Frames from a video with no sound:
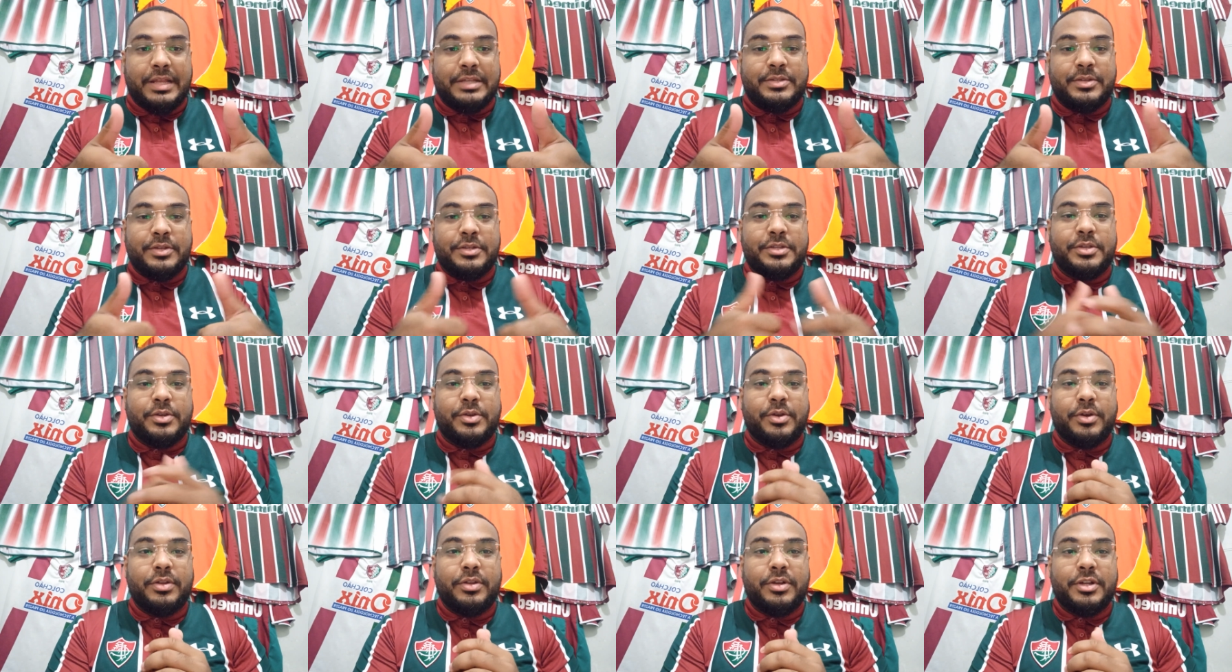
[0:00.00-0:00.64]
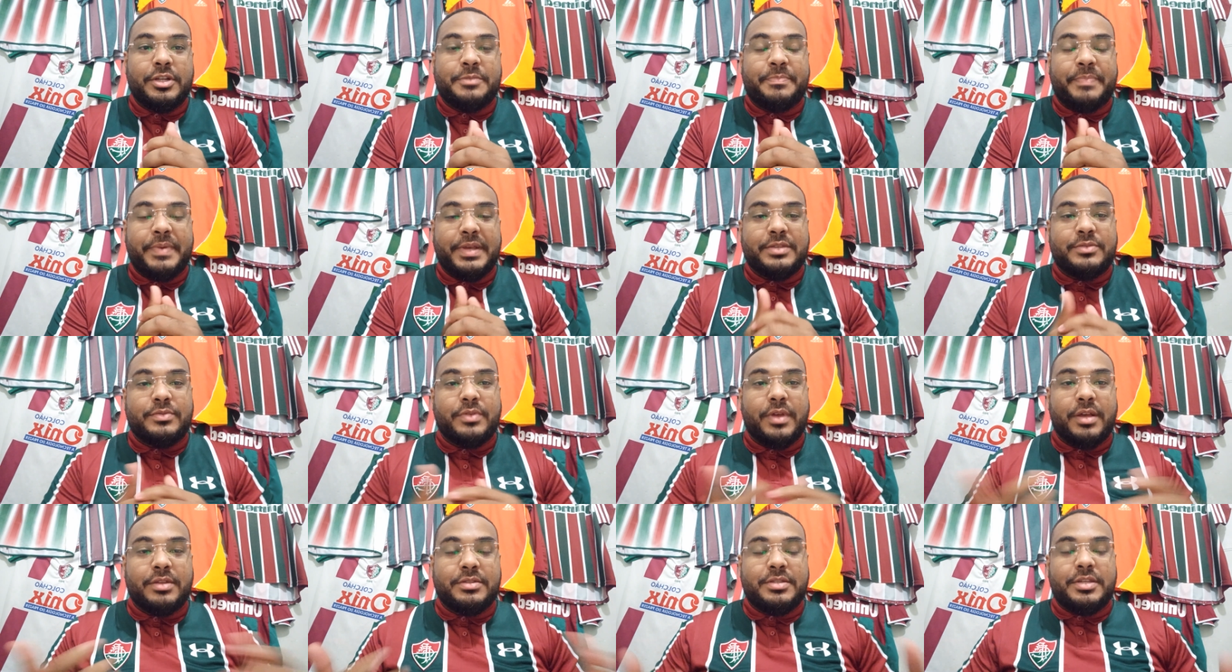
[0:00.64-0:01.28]
Saudações de colores,
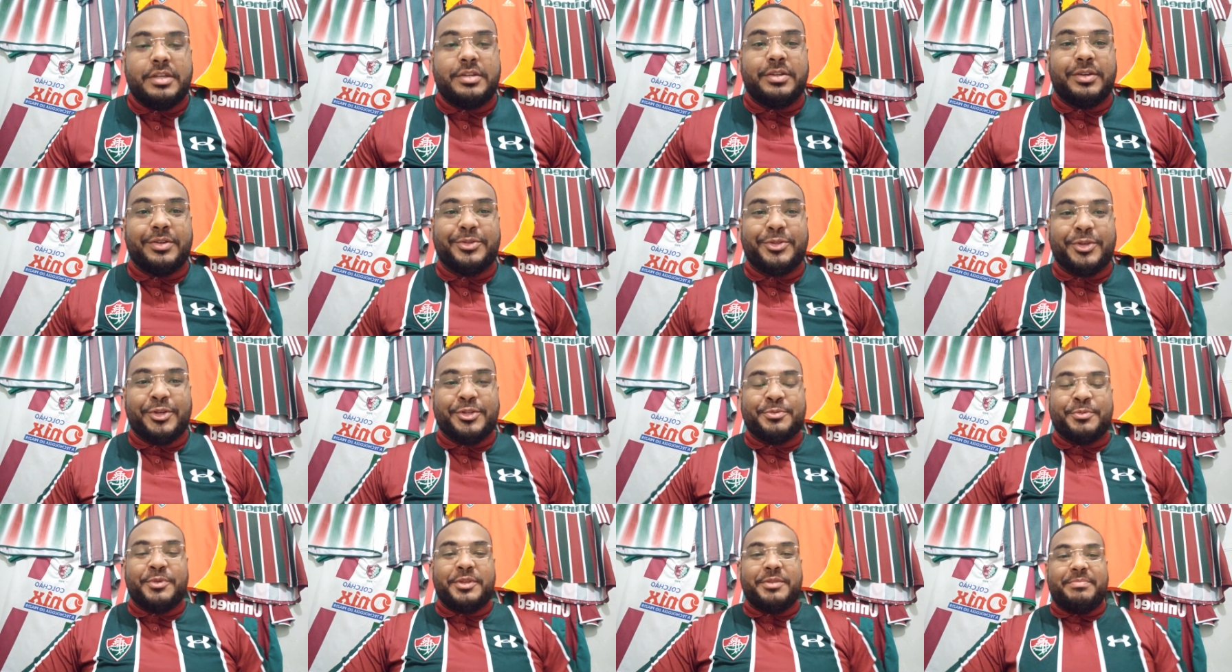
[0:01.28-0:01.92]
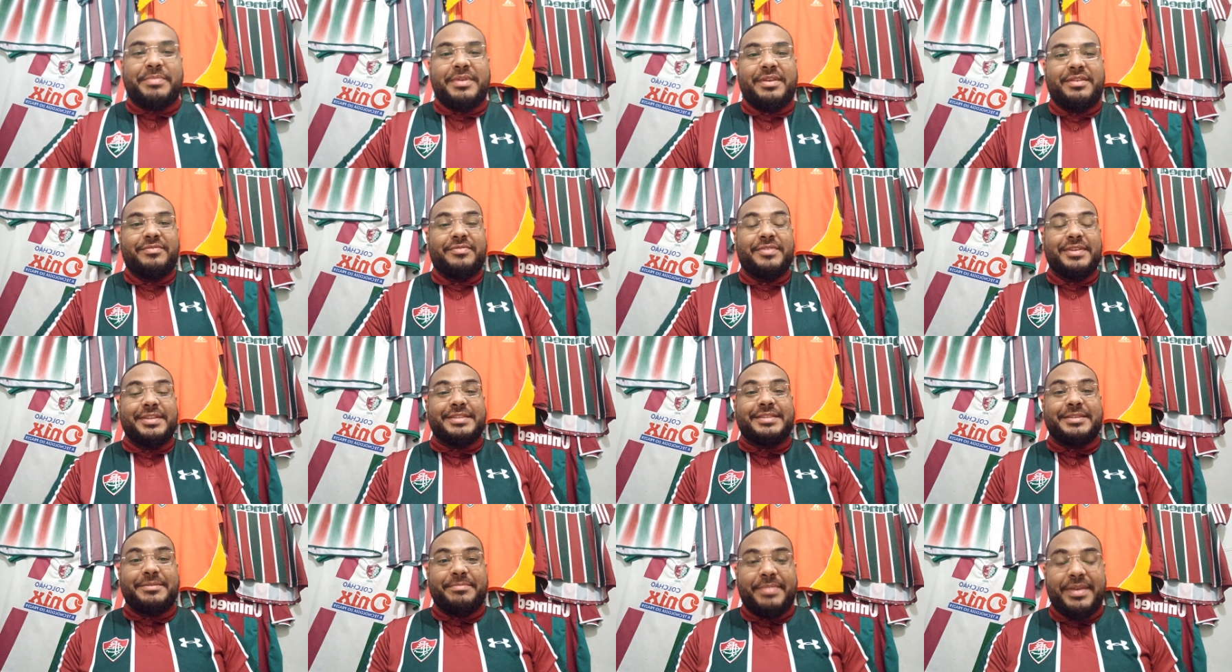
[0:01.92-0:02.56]
pessoal. Sejam todos muito
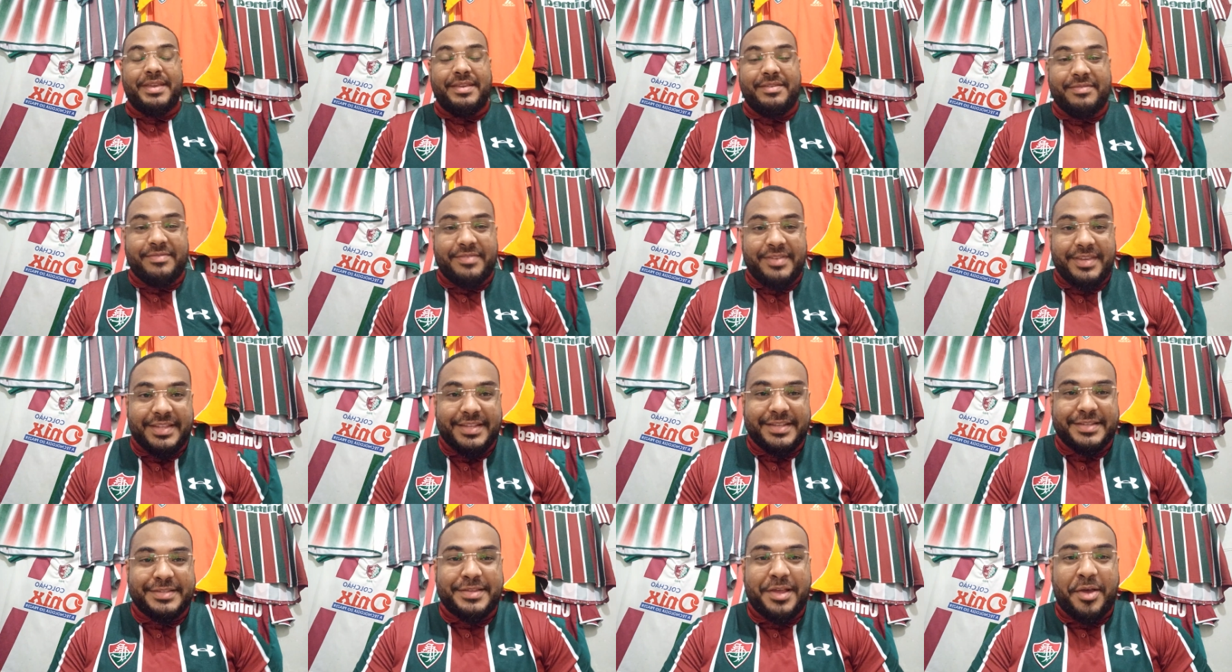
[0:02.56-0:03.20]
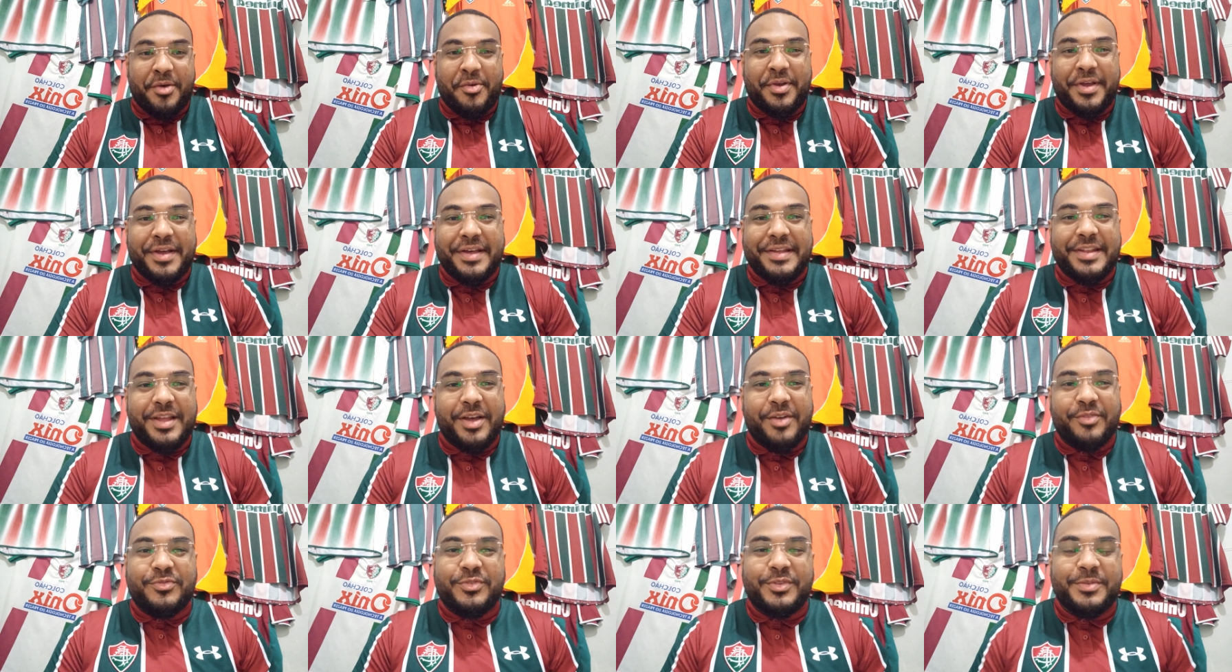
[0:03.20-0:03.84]
bem-vindos e bem-vindas ao
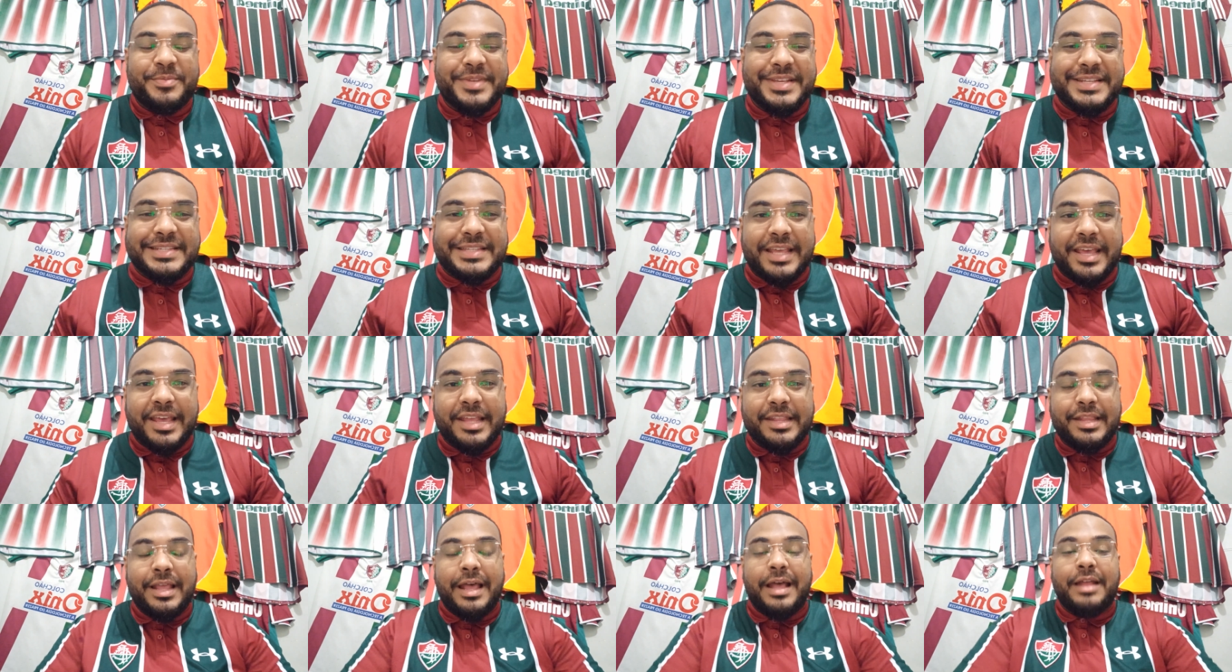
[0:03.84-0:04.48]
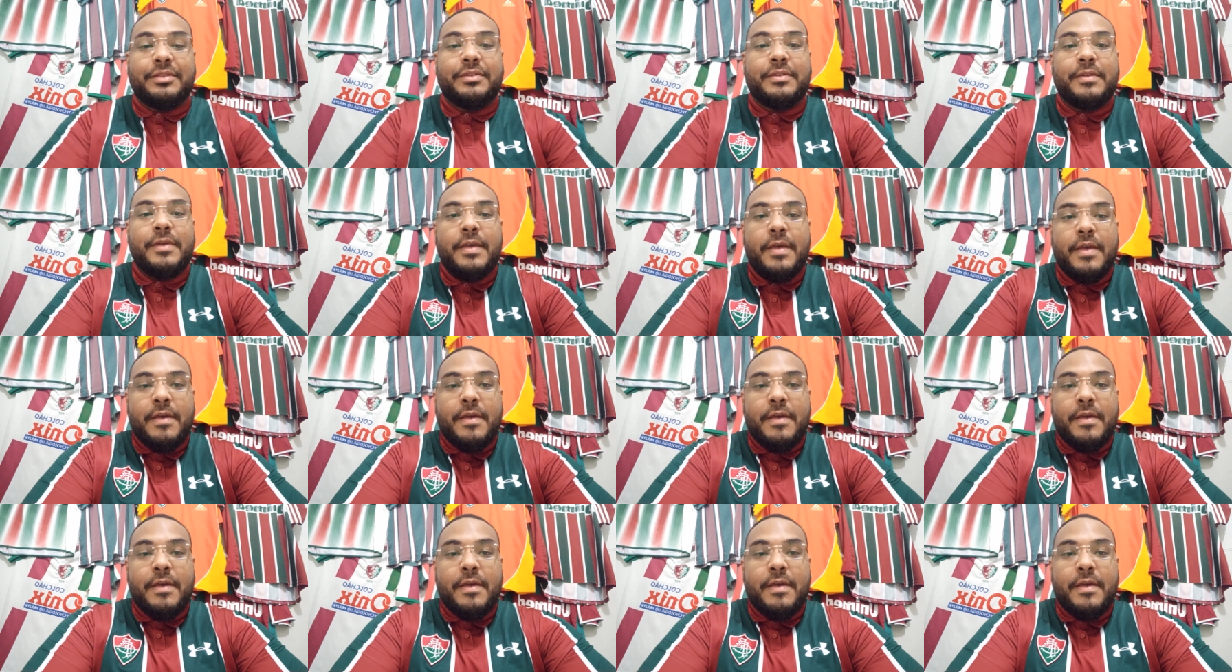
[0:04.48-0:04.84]
canal Fluminense Arretado.